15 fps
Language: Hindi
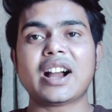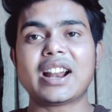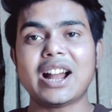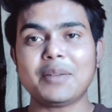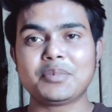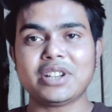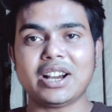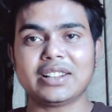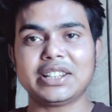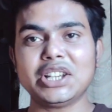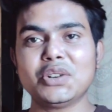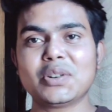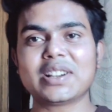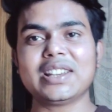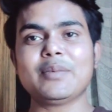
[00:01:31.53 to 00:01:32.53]
अगर आप
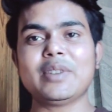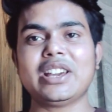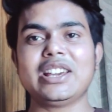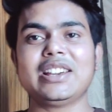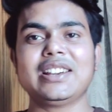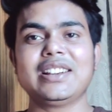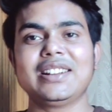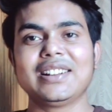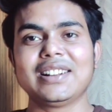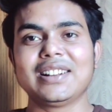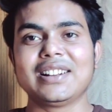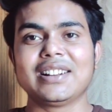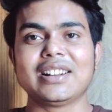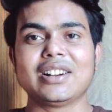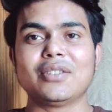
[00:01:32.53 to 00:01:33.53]
चाहते हो कि मैं
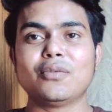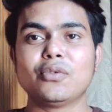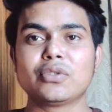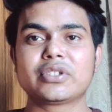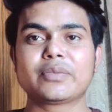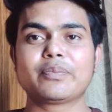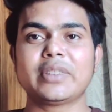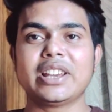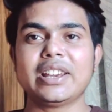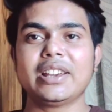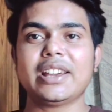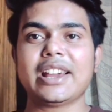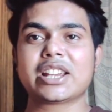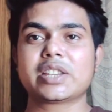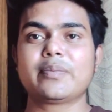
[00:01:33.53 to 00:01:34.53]
उस पर
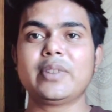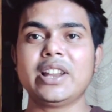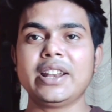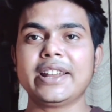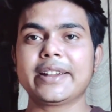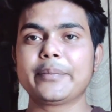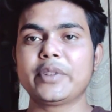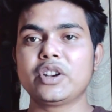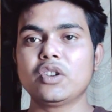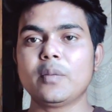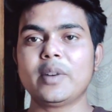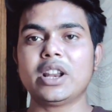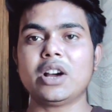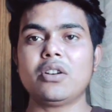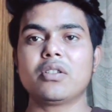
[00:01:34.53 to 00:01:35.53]
एक्सप्लेन एक वीडियो
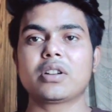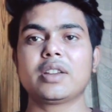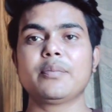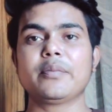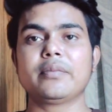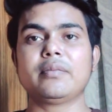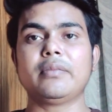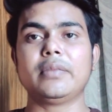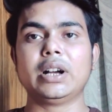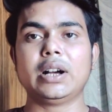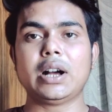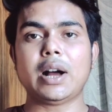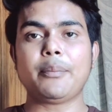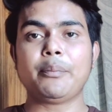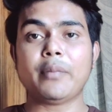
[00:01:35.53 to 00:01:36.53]
बनाऊँ कि
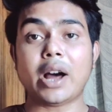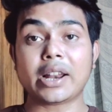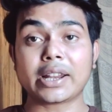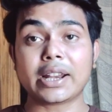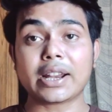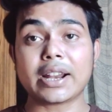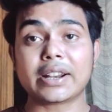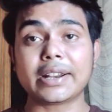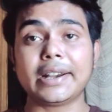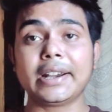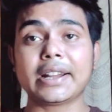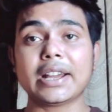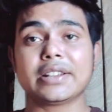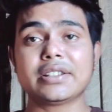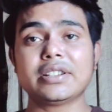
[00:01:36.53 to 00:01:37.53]
आप मार्केट का
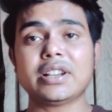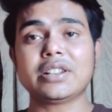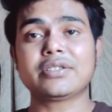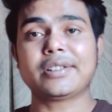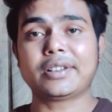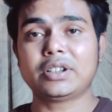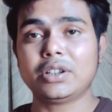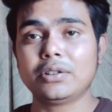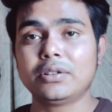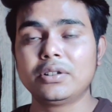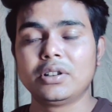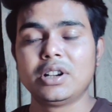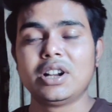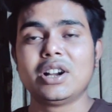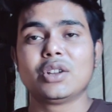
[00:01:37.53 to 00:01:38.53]
ट्रेंड कैसे जान सकते हो
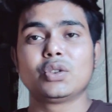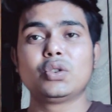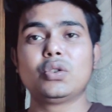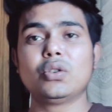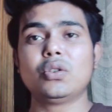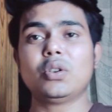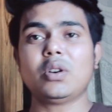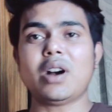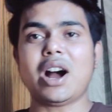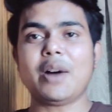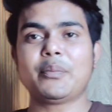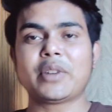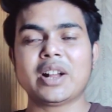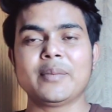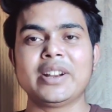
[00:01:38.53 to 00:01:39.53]
तो
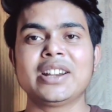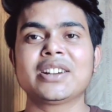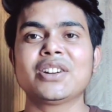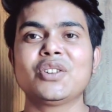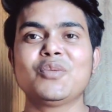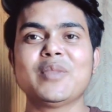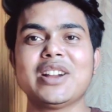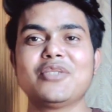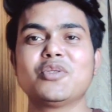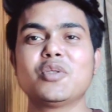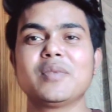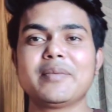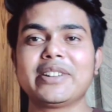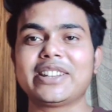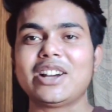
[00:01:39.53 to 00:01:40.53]
आप कमेंट करो मैं वो
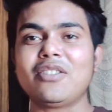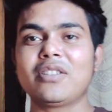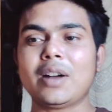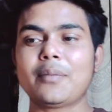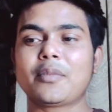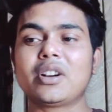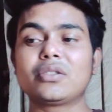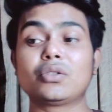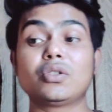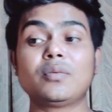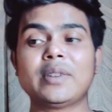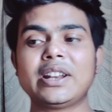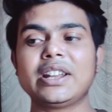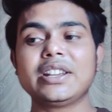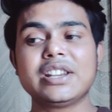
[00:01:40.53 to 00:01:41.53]
भी बताऊँगा आपका तो
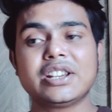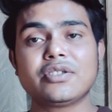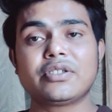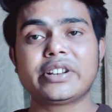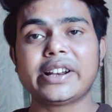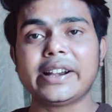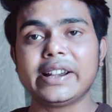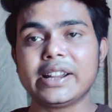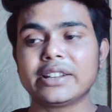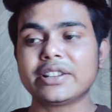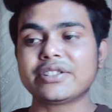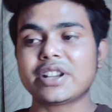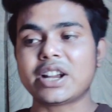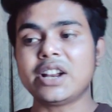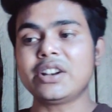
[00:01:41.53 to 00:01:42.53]
मैंने ये जो ट्रेड लिया
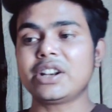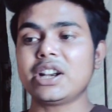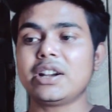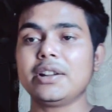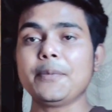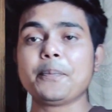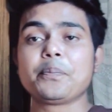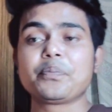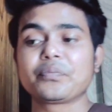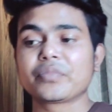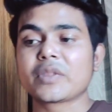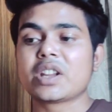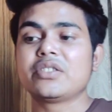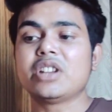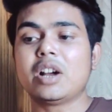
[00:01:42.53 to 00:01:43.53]
था सेकेंड ट्रेड
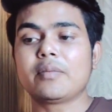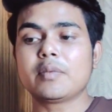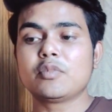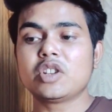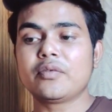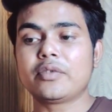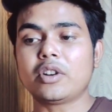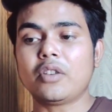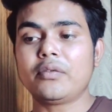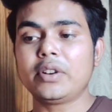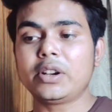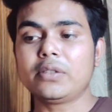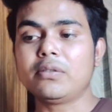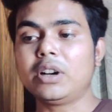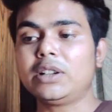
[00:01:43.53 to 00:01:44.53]
जहाँ पे मुझे
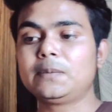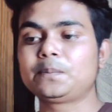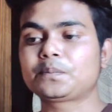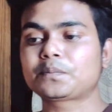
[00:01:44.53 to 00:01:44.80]
प्रॉफिट हुआ